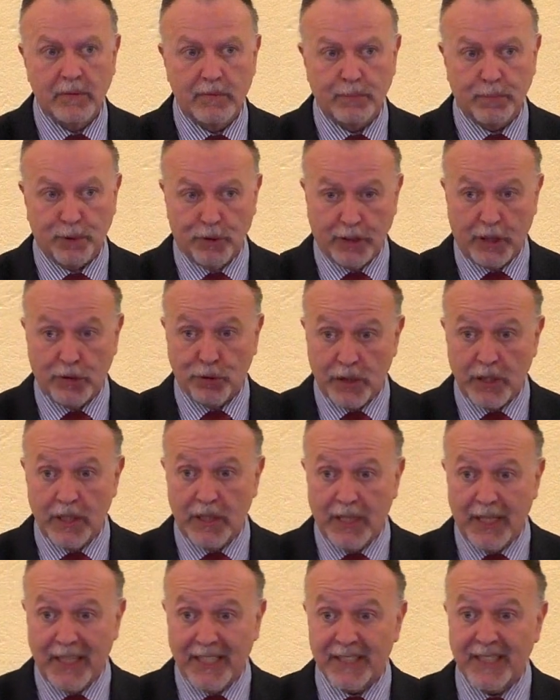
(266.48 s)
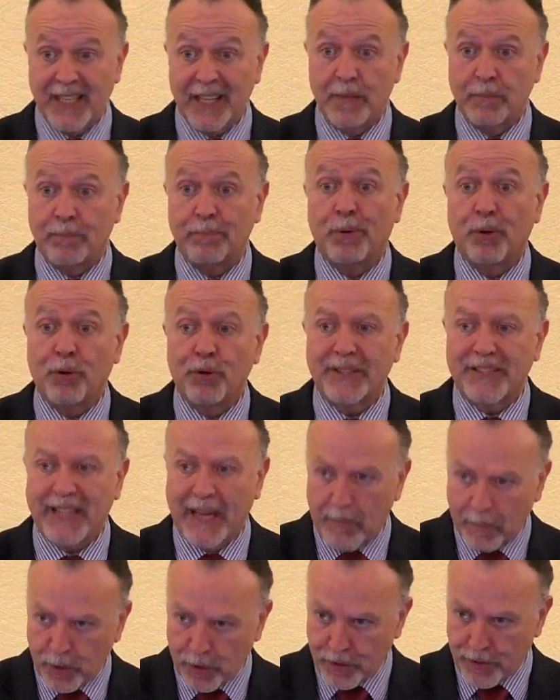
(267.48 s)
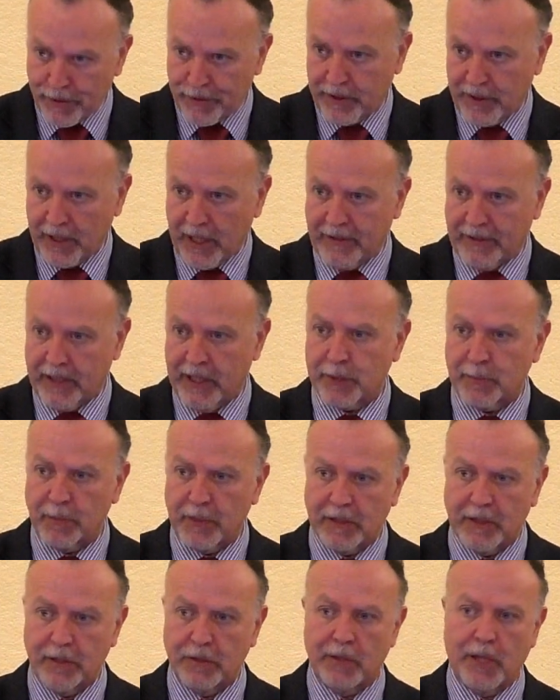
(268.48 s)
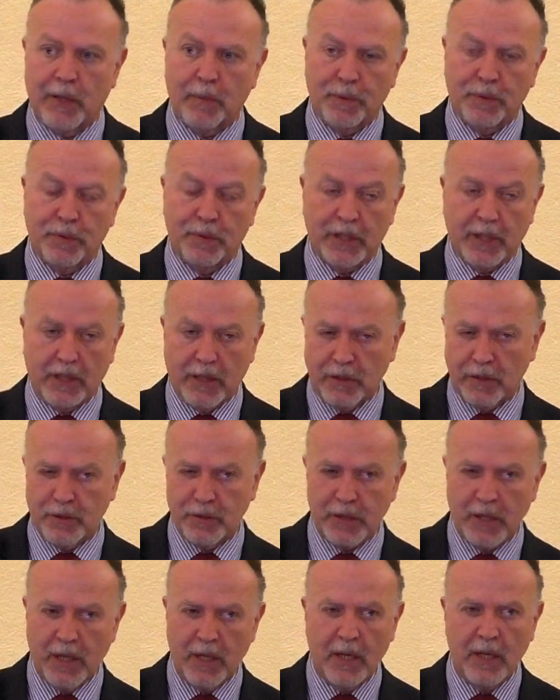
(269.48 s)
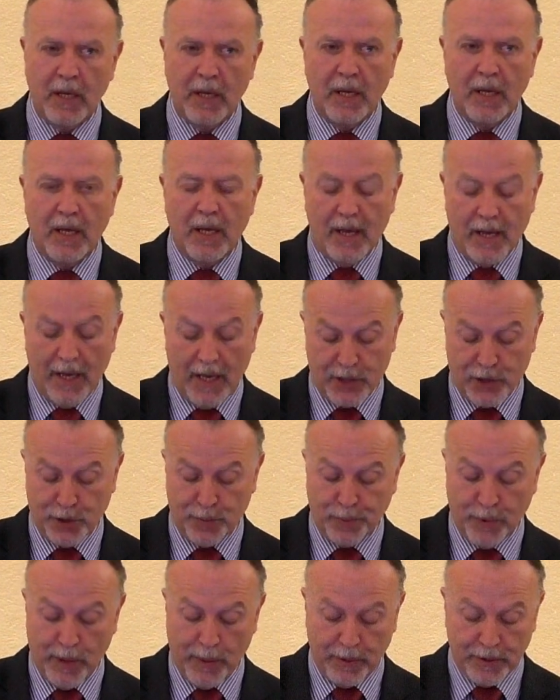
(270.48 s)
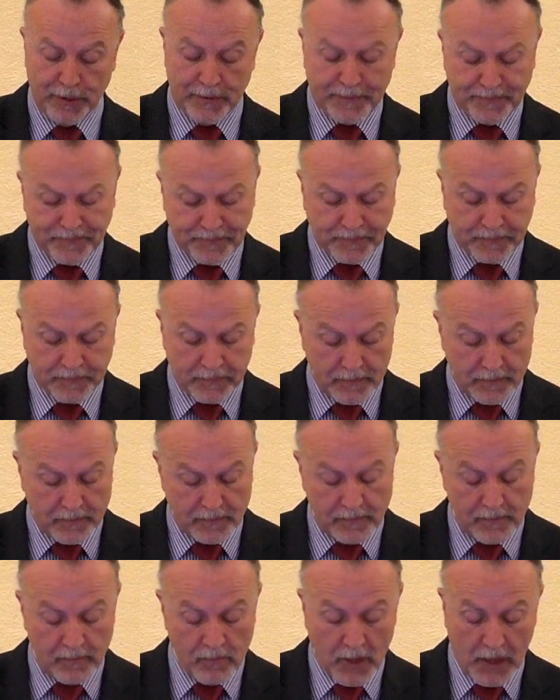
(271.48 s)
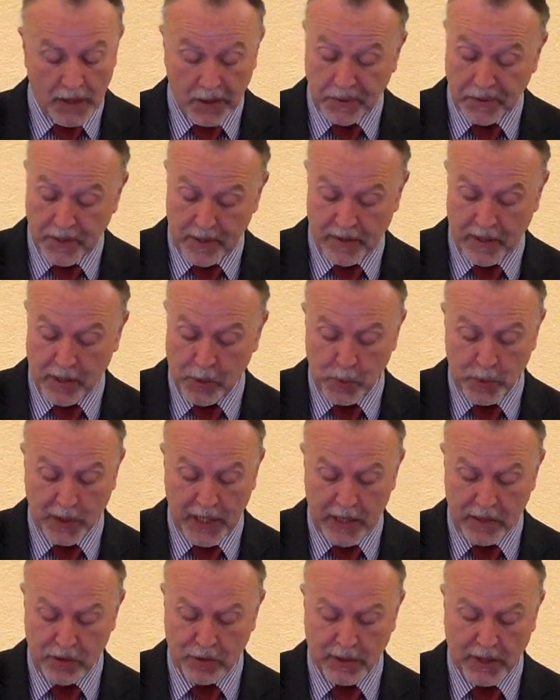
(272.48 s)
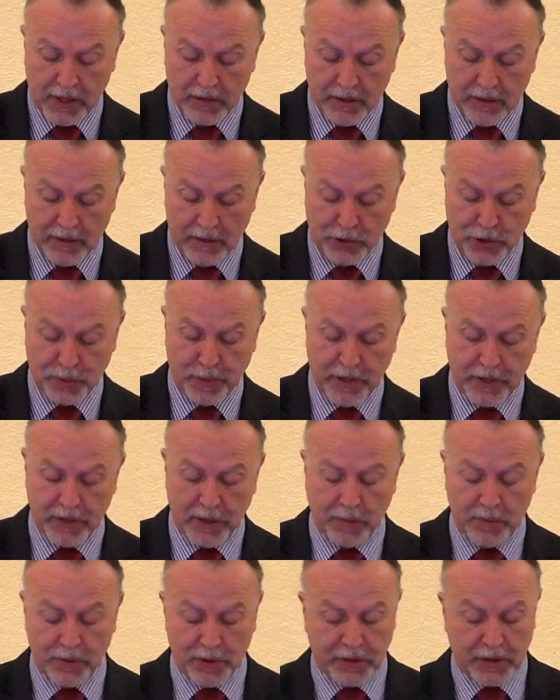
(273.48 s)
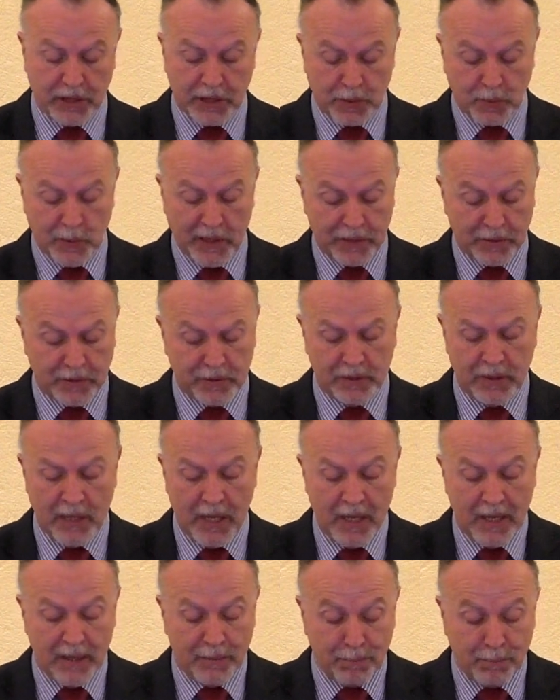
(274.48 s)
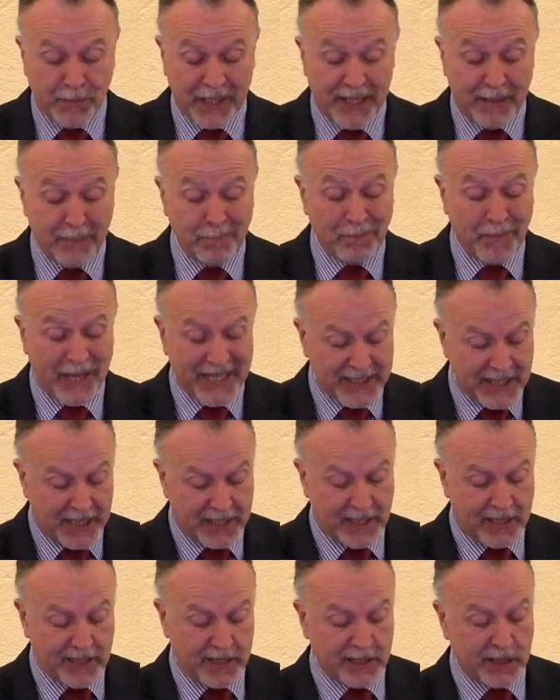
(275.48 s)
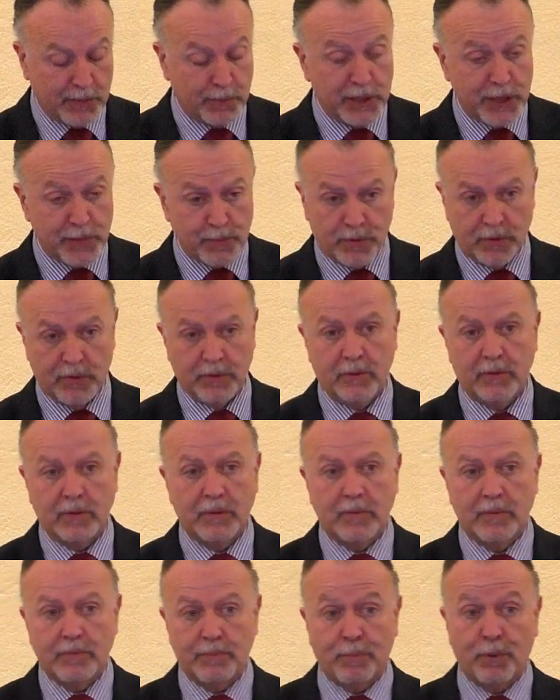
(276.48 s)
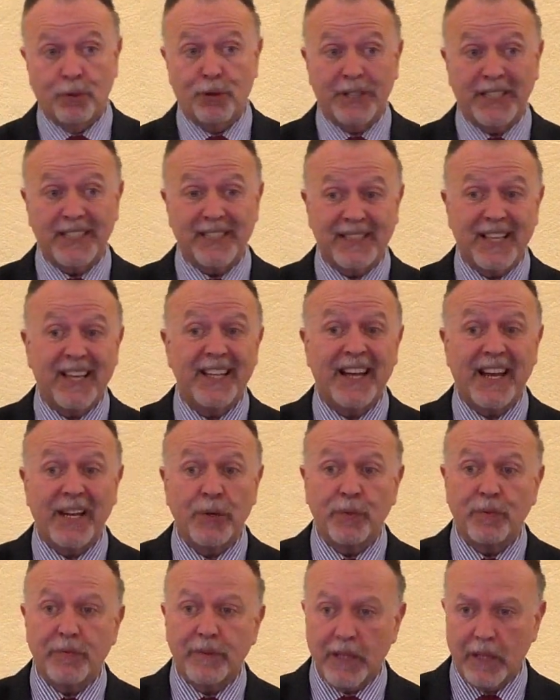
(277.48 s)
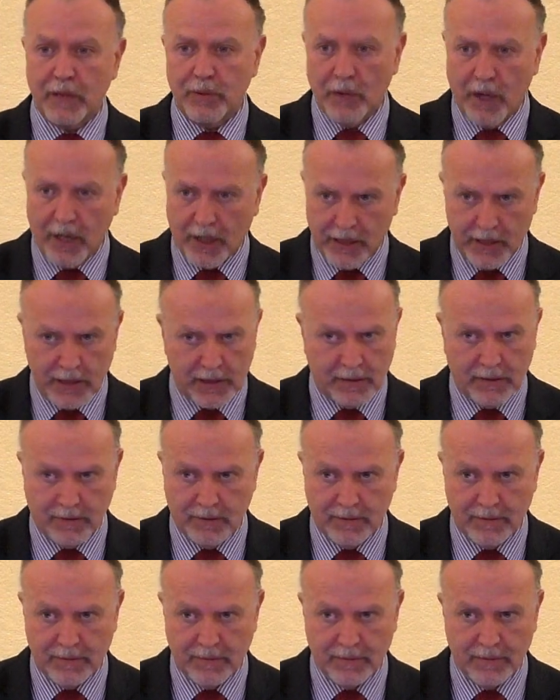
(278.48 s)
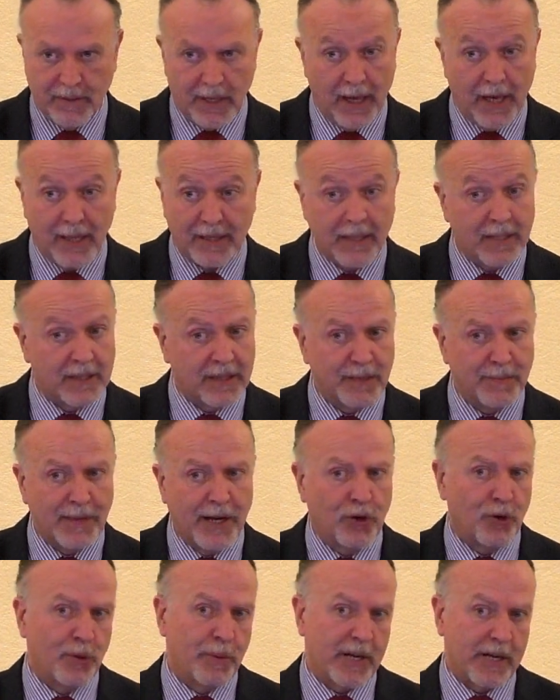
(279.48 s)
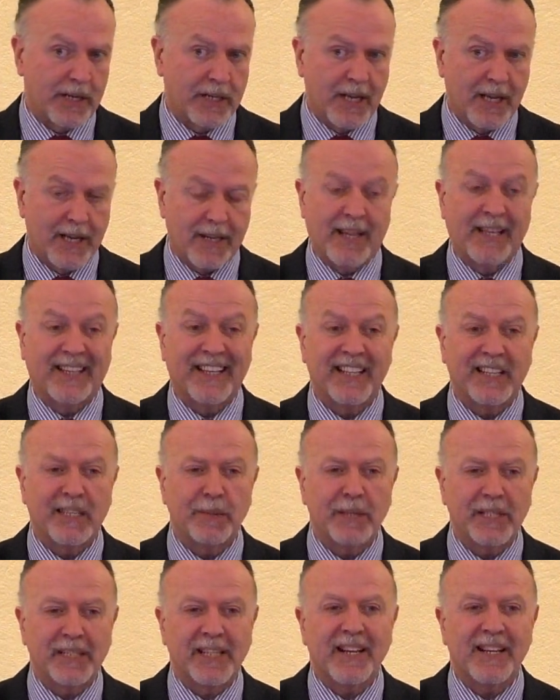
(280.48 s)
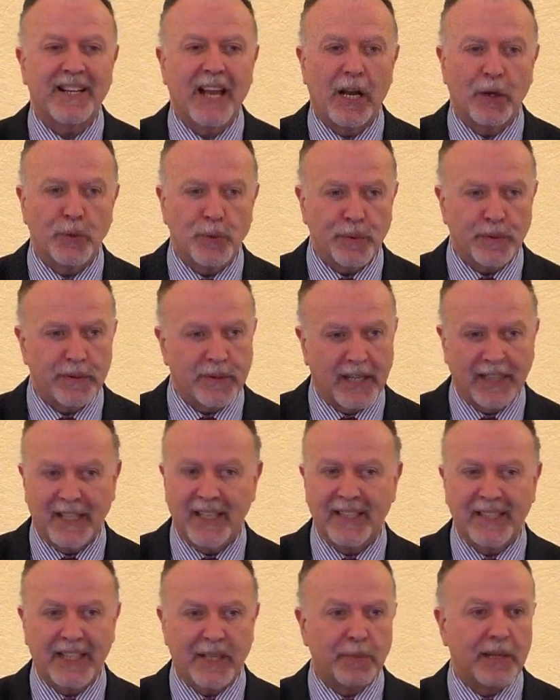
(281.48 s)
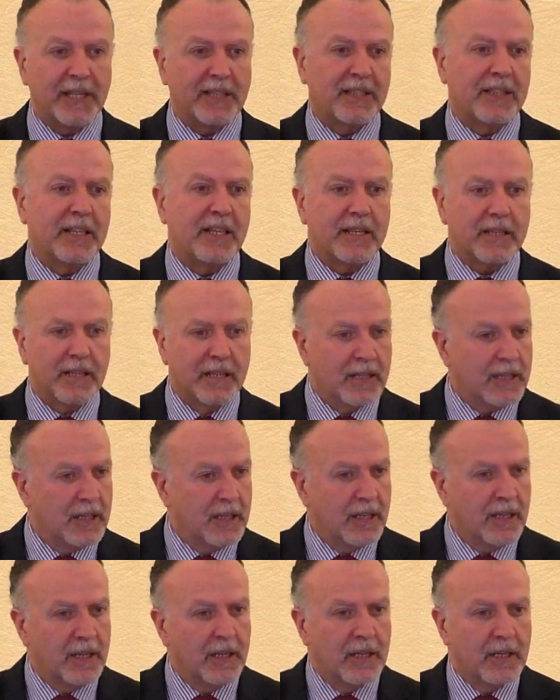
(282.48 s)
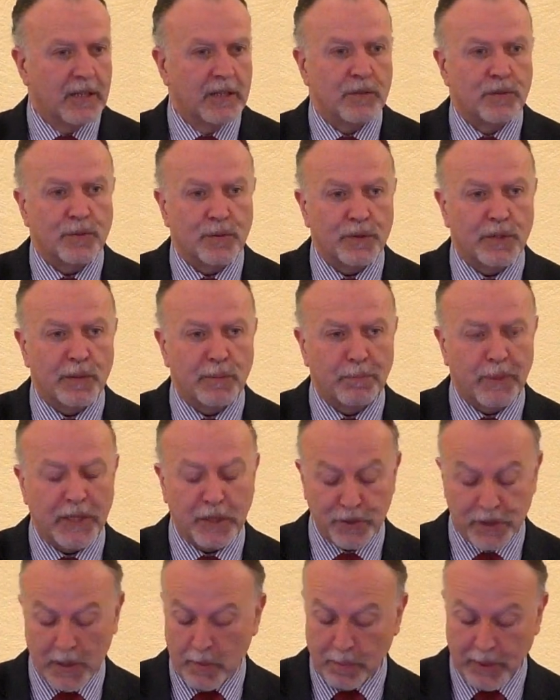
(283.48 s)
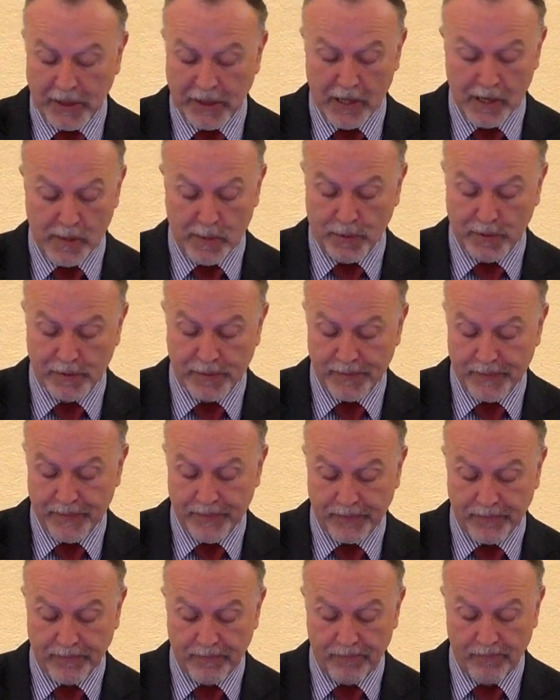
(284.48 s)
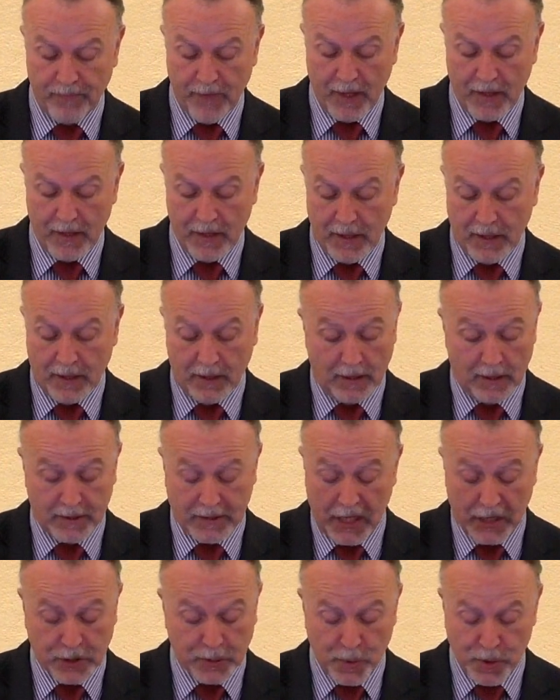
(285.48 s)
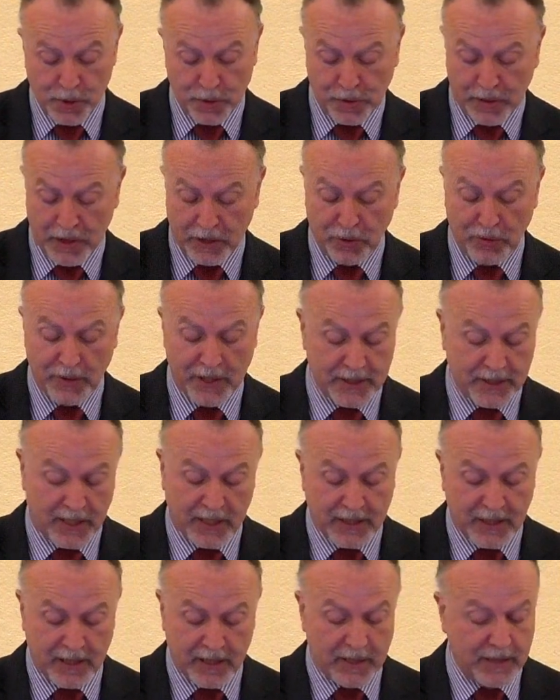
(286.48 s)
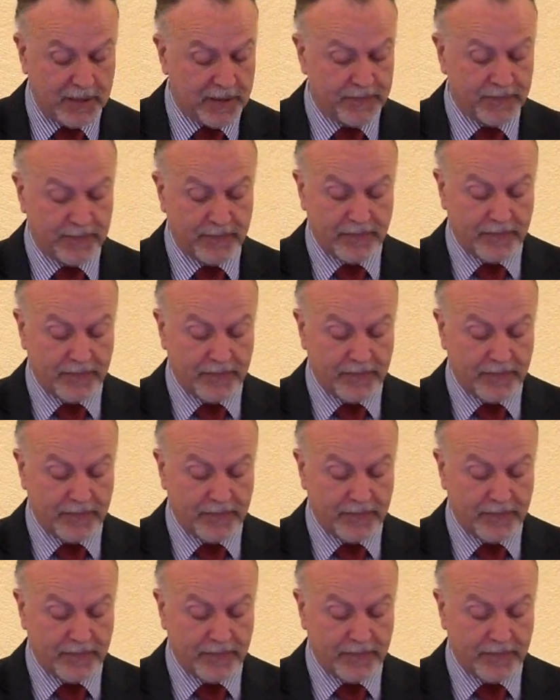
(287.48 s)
Por lo tanto, Él es el portavoz que ha transmitido la voluntad de Dios a su pueblo. En tercer lugar, lo que Él dice en los versículos 3 y 4, miran más allá de sí mismo, porque están anunciando a Cristo aquel que iba a gobernar, aquel que iba a ser la luz, aquel que iba a tener un imperio sempiterno. En el transcurso de toda esta serie